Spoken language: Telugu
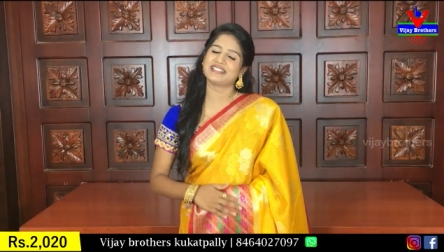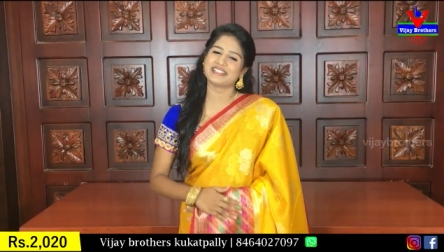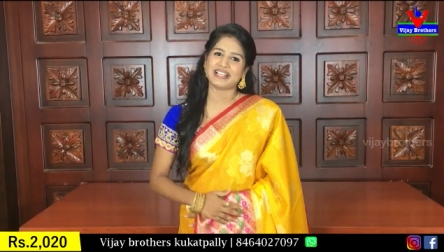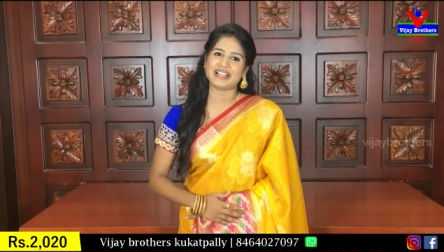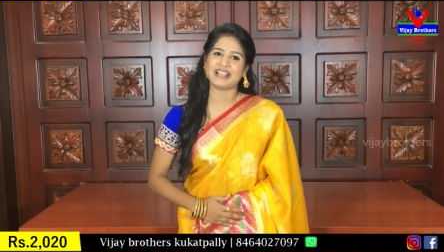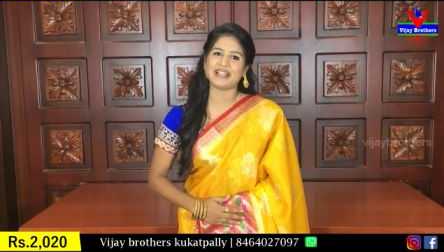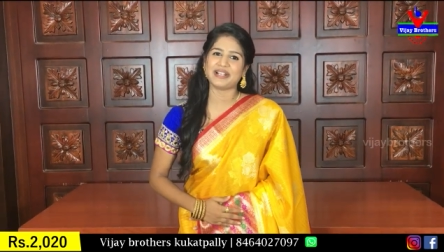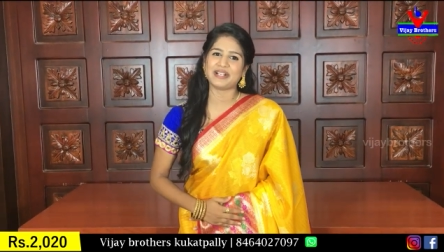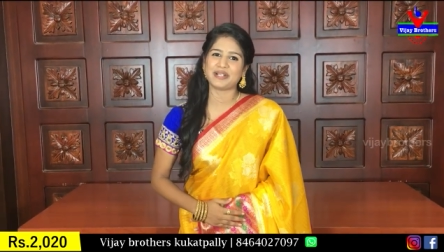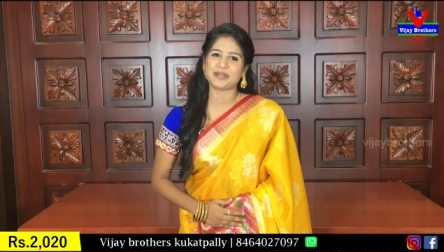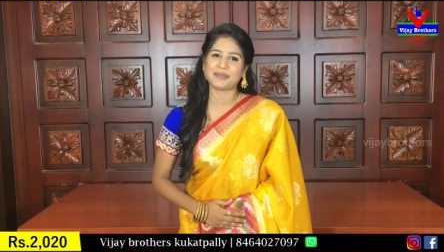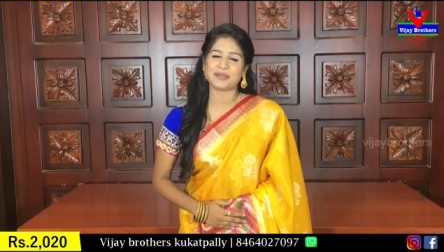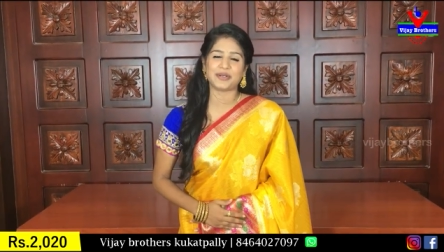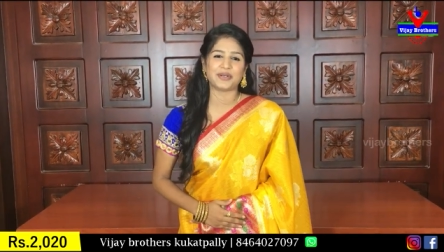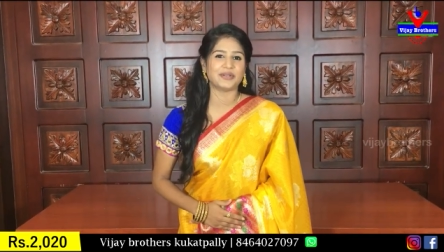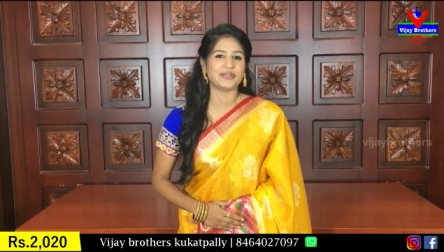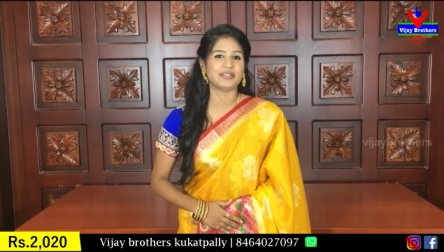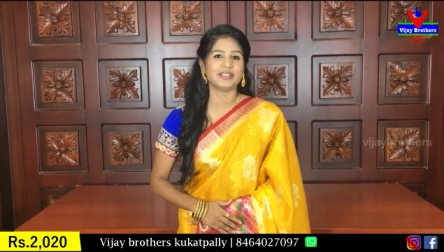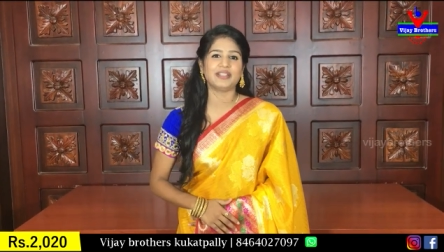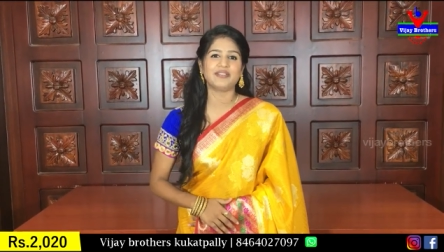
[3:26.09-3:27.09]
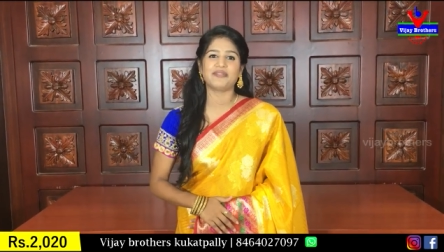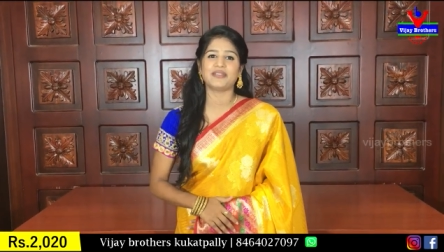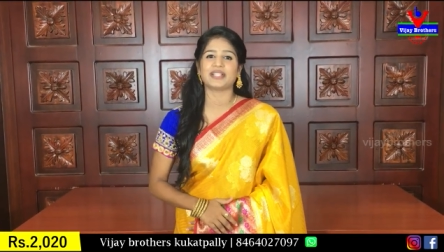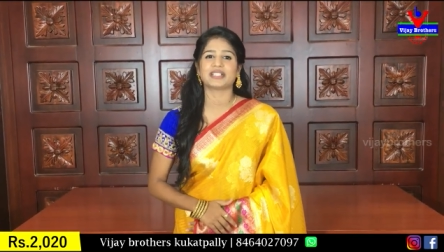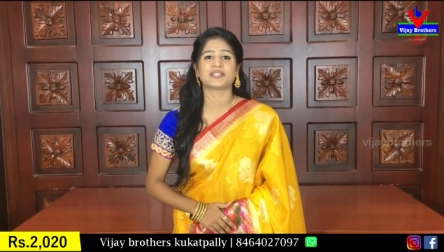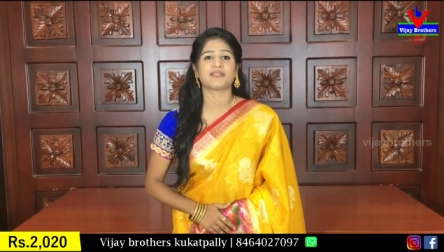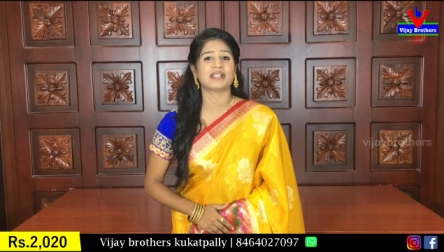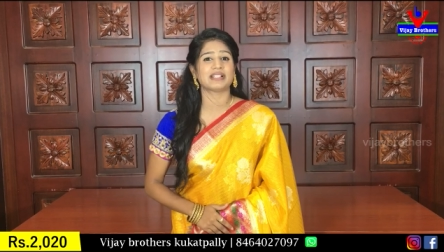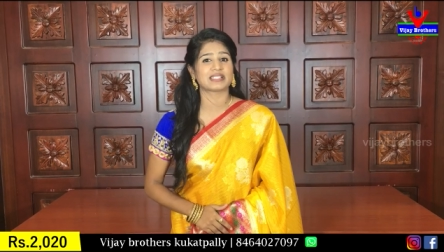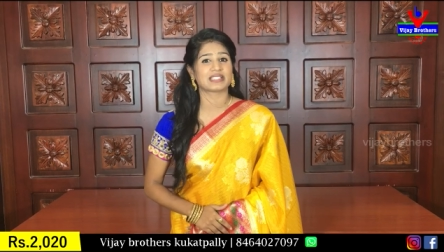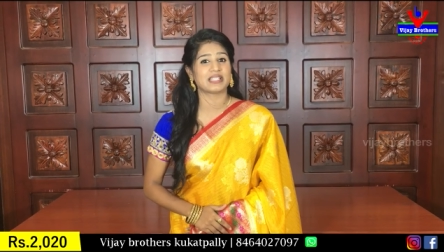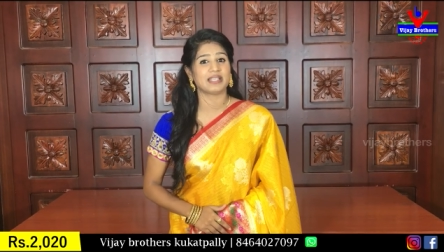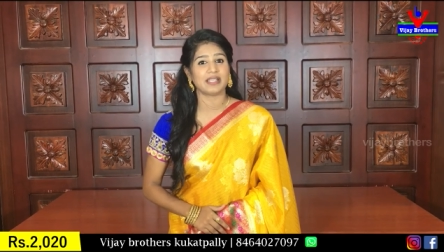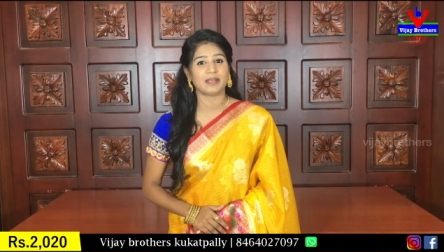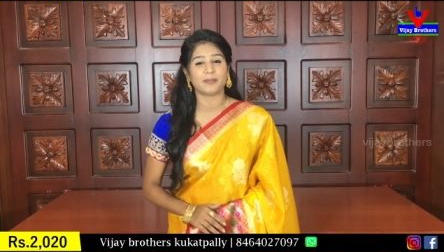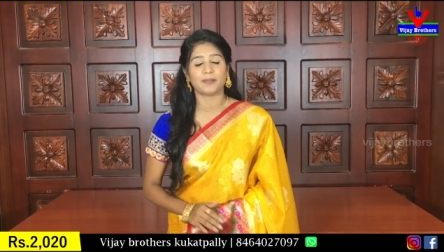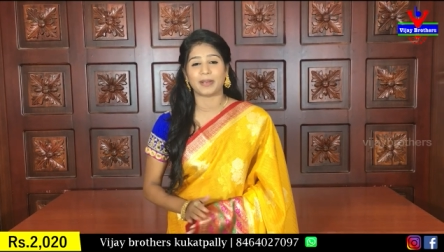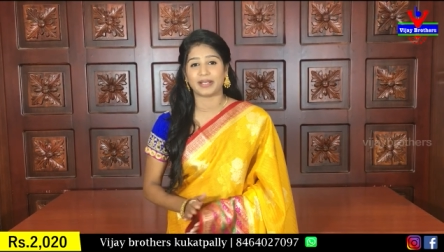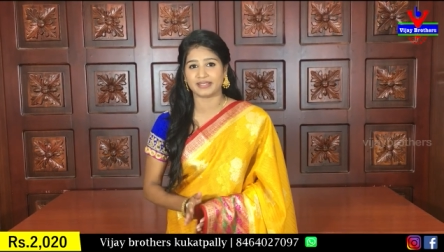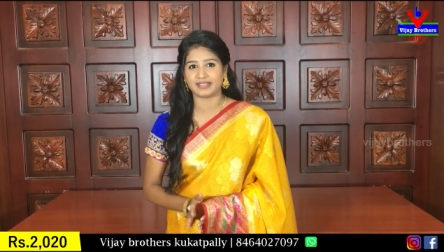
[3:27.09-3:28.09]
చాలా అంటే బాగుంది ఫెస్టివల్స్కి
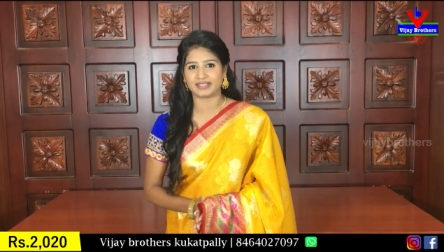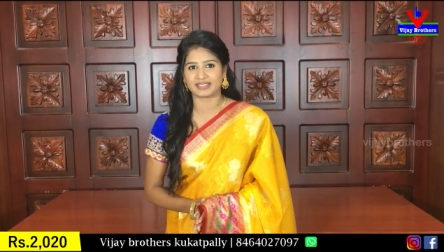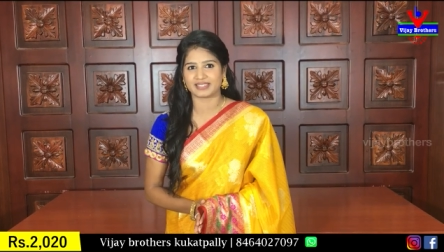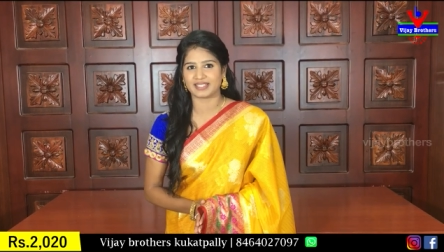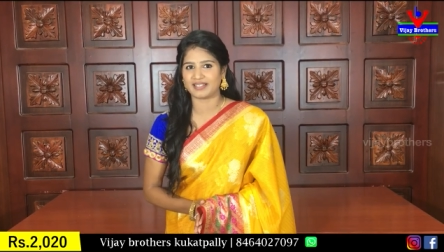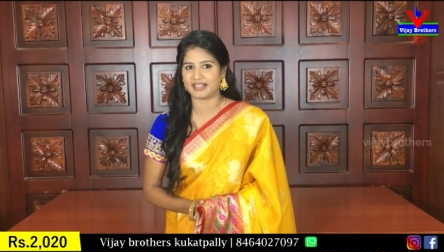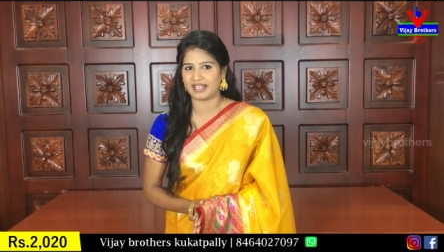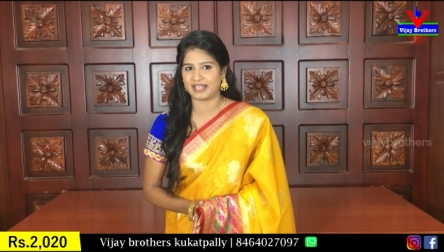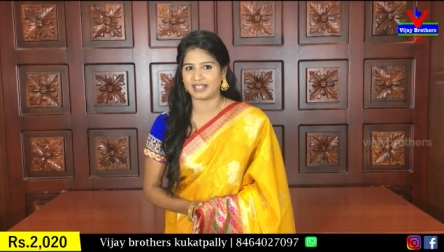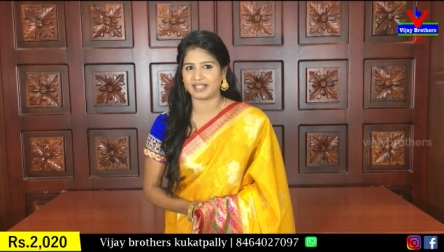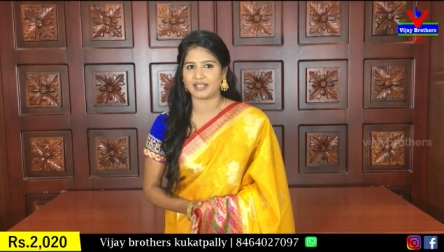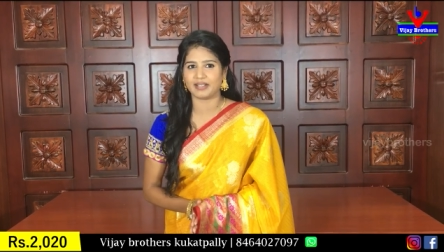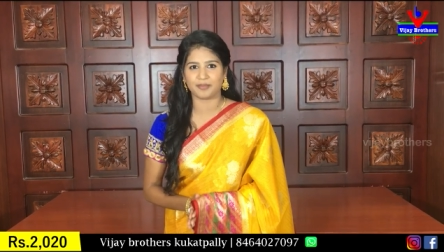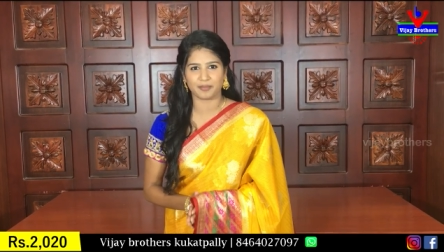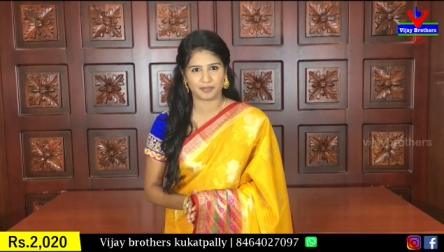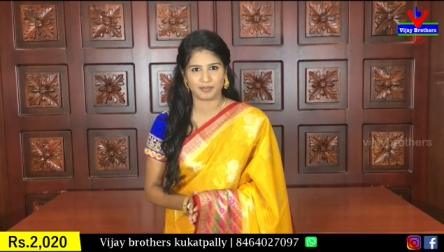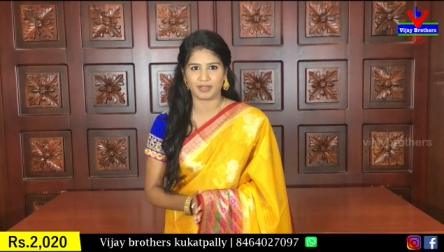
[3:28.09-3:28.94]
మదర్స్కి కానీ